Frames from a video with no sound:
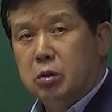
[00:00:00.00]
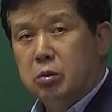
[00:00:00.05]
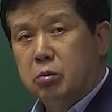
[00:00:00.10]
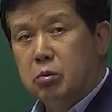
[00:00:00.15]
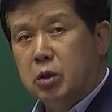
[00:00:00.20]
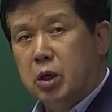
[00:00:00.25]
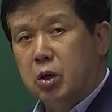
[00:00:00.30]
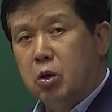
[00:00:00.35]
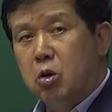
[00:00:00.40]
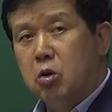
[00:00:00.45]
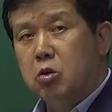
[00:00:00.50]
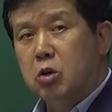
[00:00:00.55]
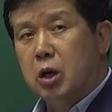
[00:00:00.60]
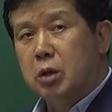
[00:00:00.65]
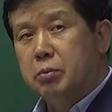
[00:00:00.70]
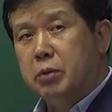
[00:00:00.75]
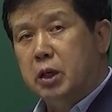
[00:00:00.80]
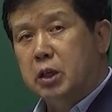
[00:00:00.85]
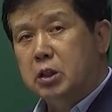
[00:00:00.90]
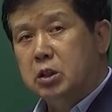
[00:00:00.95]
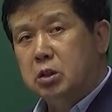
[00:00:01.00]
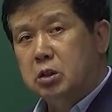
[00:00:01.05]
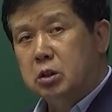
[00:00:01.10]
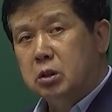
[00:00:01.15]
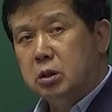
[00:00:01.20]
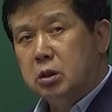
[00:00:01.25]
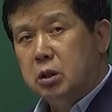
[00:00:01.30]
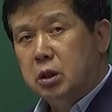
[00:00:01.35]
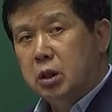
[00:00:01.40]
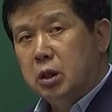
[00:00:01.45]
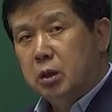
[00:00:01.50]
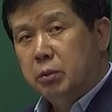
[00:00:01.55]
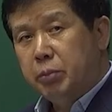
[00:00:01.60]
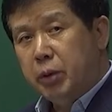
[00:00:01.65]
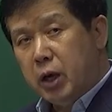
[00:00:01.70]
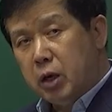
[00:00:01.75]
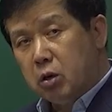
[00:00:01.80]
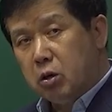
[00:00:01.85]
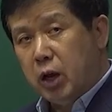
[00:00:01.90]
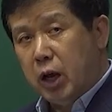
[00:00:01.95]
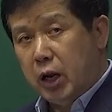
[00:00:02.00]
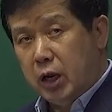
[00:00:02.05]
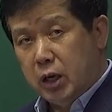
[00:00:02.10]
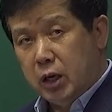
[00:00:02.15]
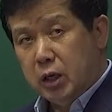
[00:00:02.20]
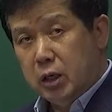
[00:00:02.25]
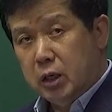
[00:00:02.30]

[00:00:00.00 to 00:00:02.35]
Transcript: 우리가 열교환 방식은 패러렐.